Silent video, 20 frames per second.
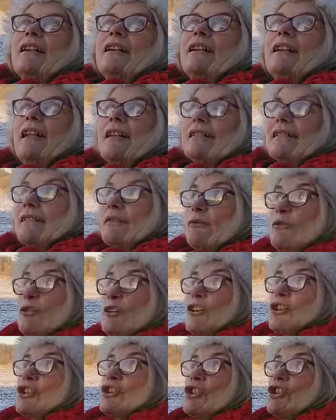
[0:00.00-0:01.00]
Lecą,
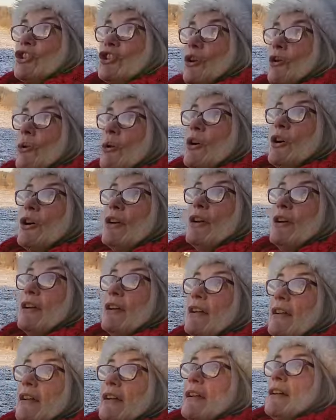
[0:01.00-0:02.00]
krzyczą.
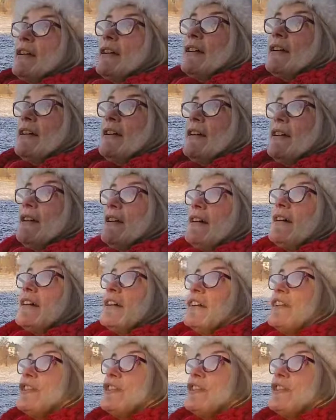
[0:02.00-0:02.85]
Kruki się.